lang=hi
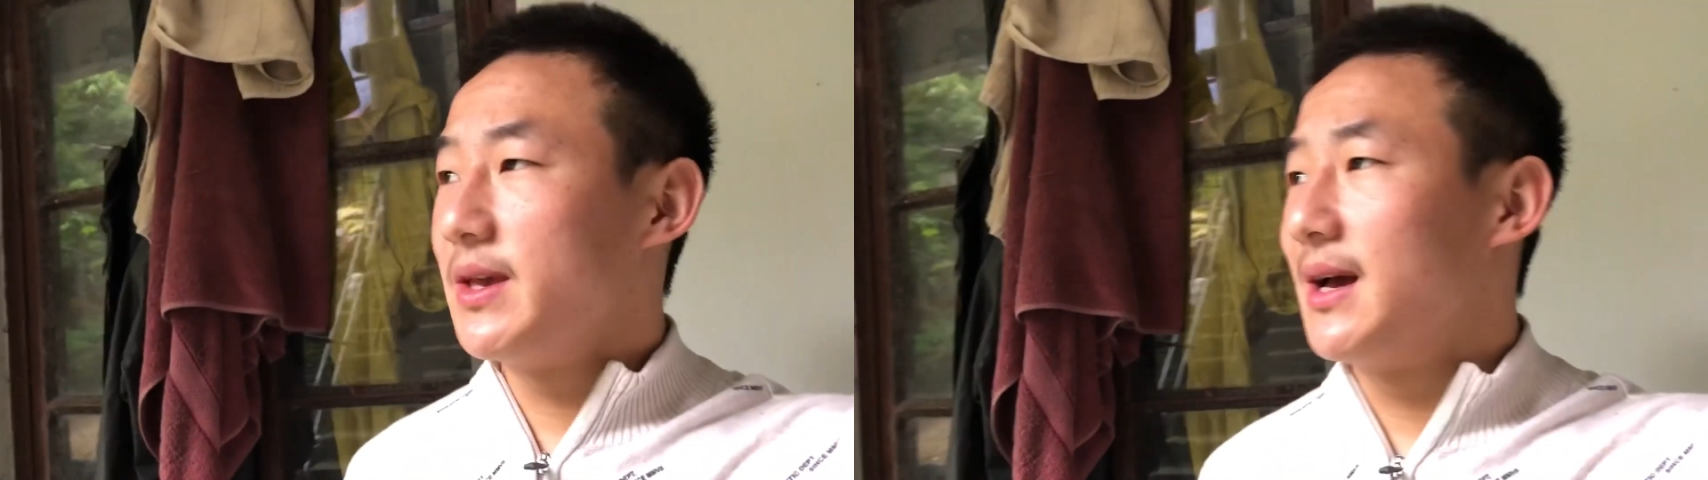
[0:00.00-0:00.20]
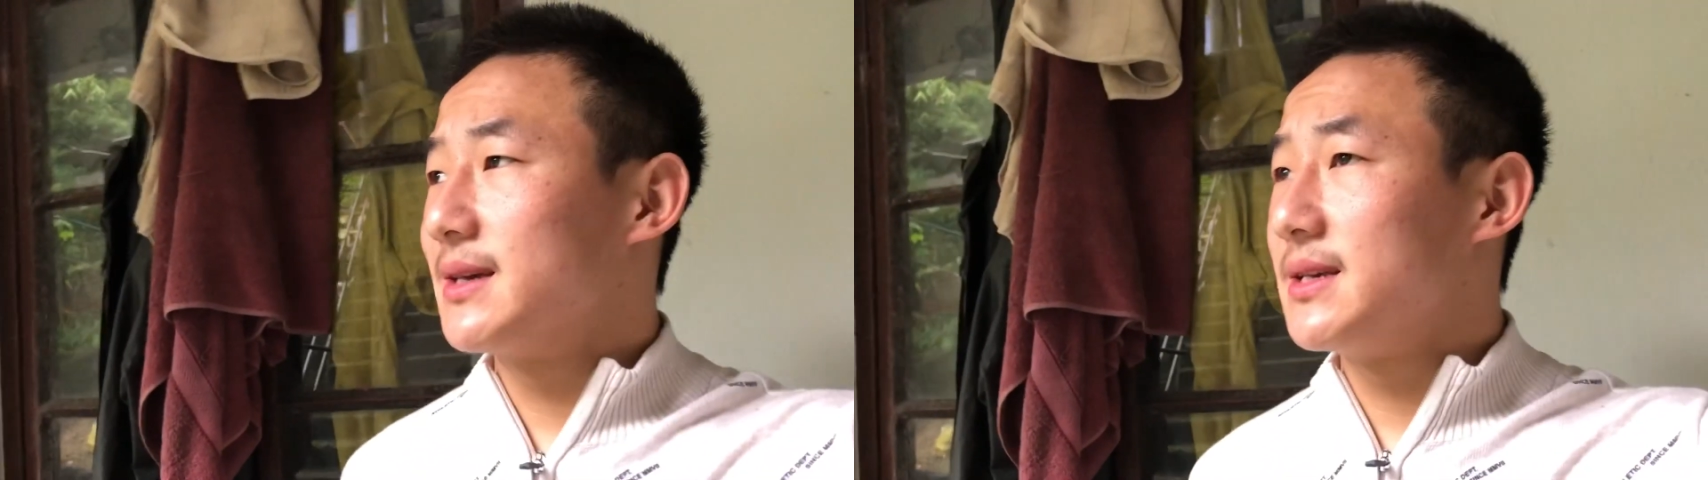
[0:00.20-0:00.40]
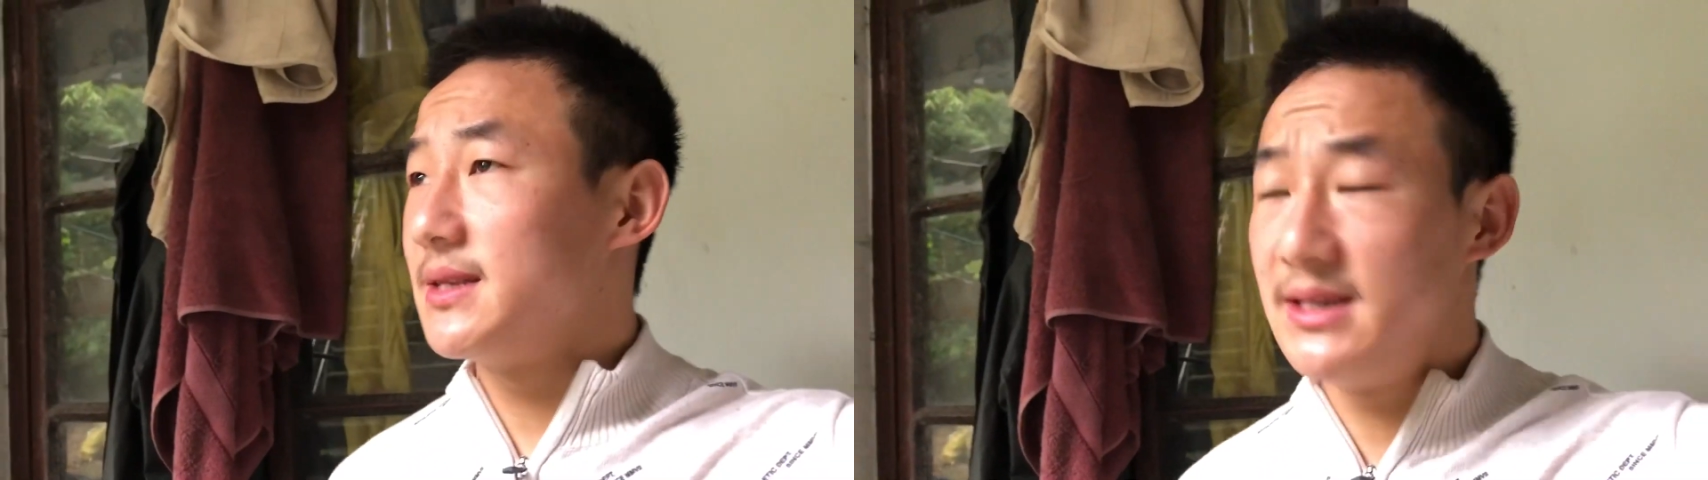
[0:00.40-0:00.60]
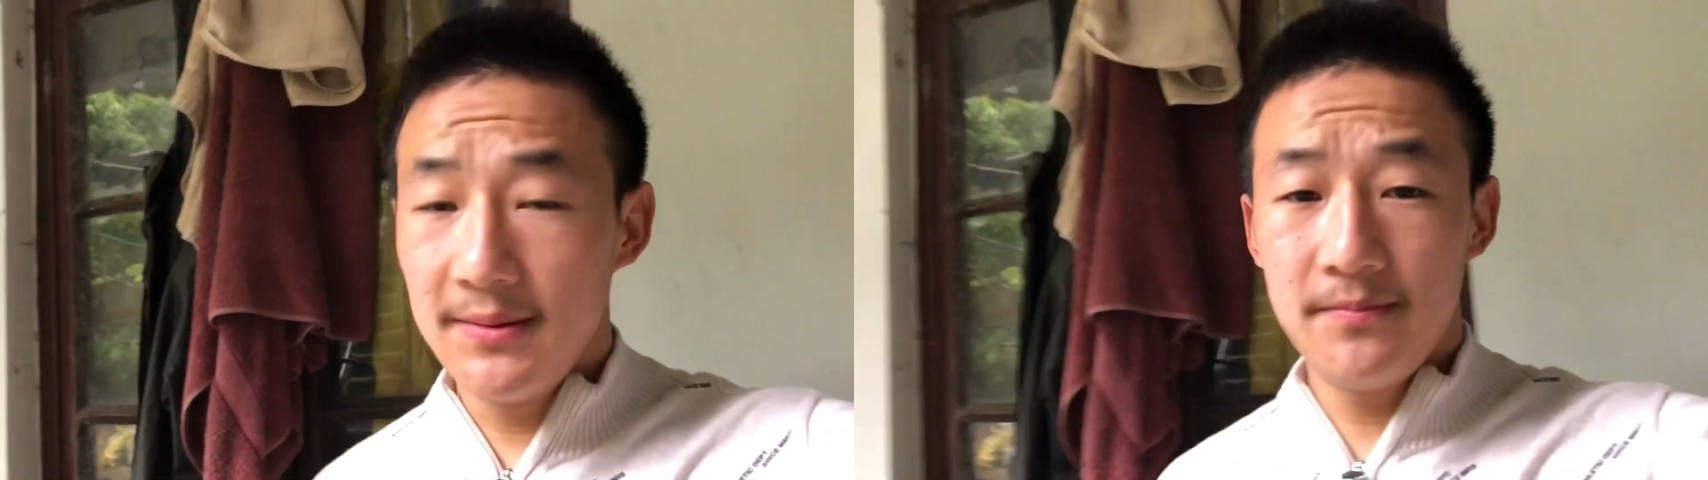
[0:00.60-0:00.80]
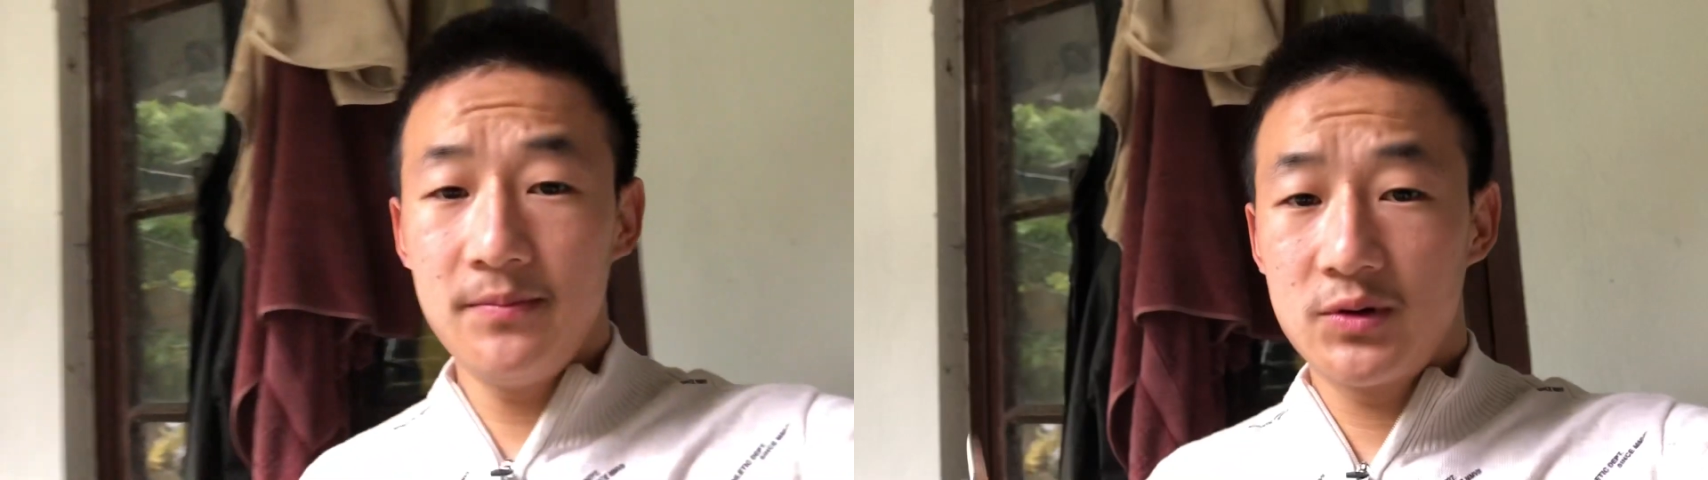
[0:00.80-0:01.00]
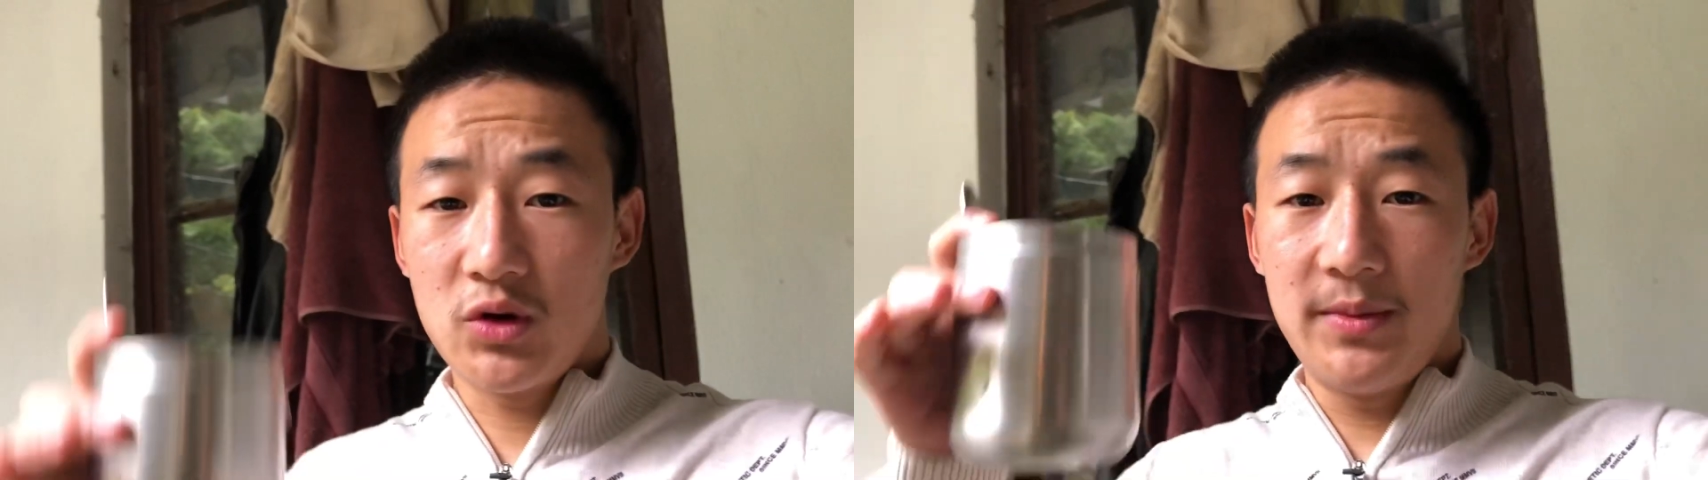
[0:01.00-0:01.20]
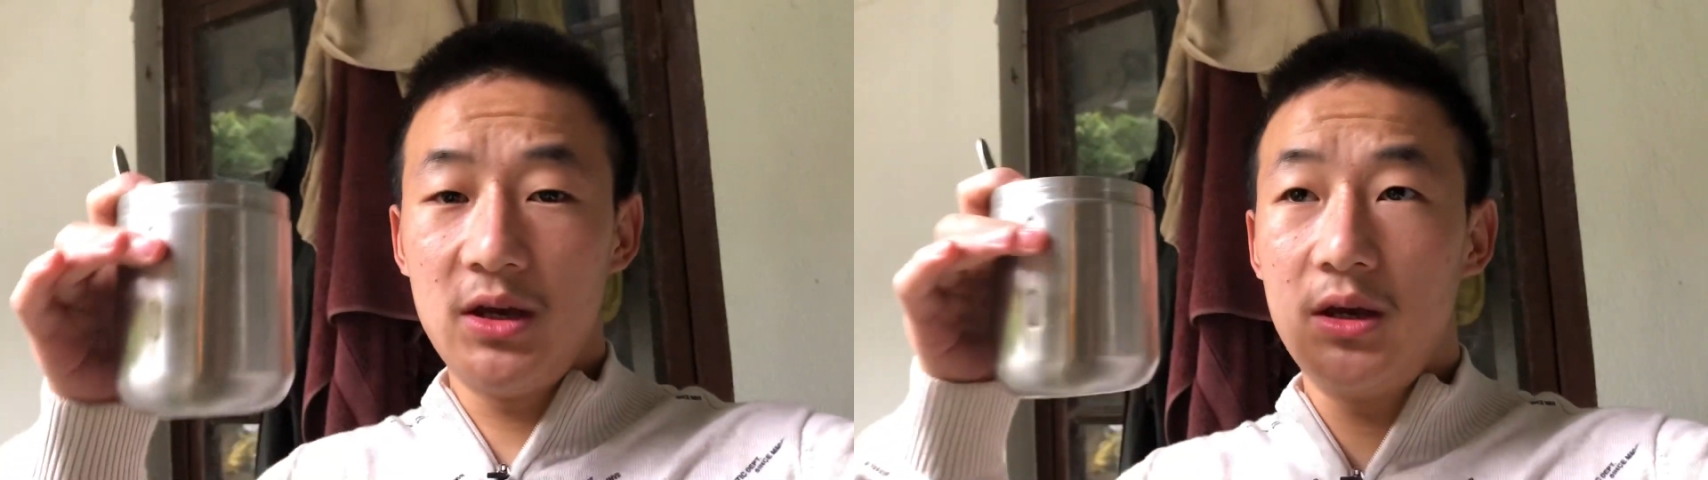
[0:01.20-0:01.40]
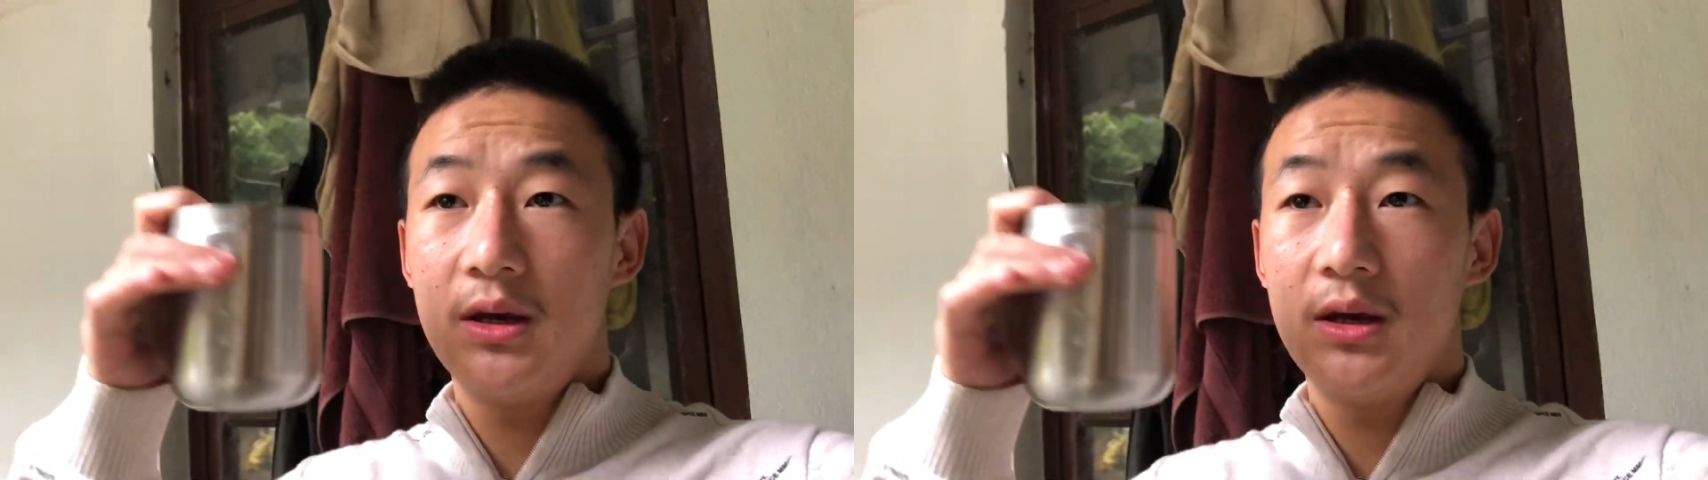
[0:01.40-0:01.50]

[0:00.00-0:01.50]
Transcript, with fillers: यहाँ से जिम सो अभी